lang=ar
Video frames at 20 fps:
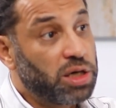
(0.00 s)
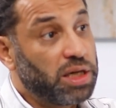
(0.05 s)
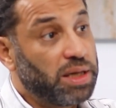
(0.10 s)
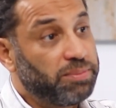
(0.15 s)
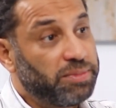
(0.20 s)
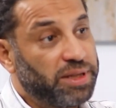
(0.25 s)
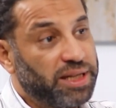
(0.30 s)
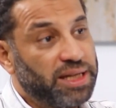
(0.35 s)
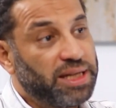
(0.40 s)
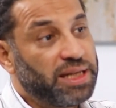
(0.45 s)

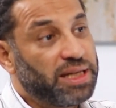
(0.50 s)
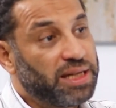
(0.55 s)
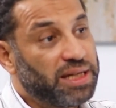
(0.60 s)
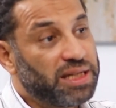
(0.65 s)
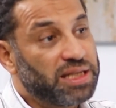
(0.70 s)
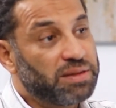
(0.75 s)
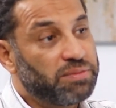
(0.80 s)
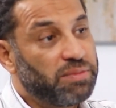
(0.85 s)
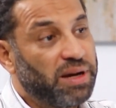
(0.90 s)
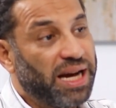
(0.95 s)
ابتدينا
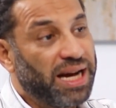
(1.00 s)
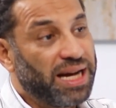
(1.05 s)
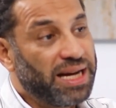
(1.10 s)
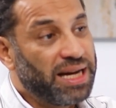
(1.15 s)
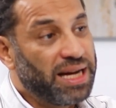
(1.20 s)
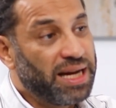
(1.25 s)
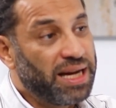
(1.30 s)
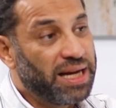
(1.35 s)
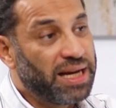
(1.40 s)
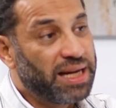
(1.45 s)
نسمع
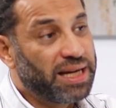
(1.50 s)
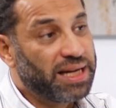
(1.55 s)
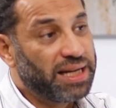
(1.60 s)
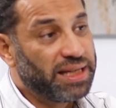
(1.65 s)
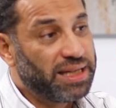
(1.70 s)
عنها